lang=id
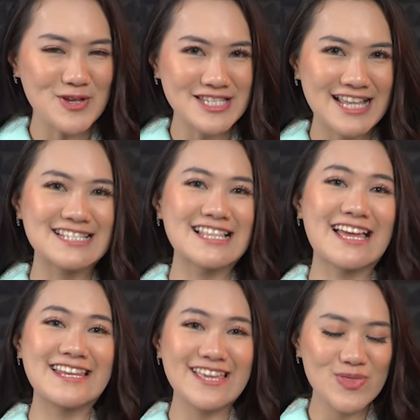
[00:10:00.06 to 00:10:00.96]
OC,
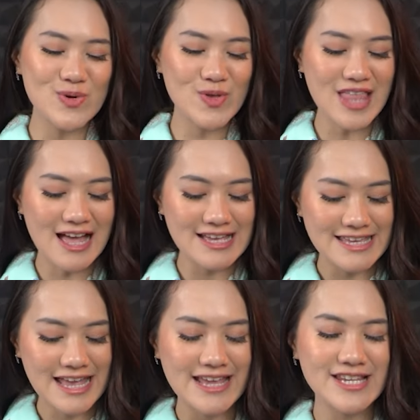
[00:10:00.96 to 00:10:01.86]
selain itu
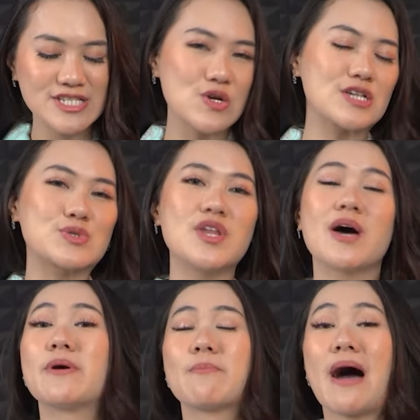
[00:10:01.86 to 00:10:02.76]
tangkinya ini juga
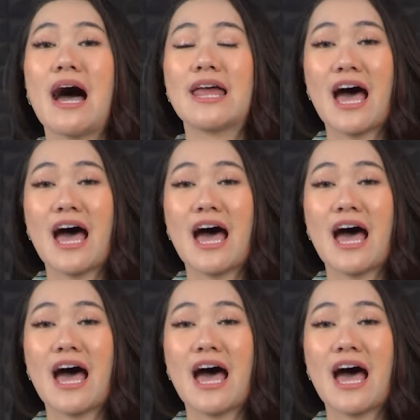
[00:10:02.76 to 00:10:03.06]
sudah berbahan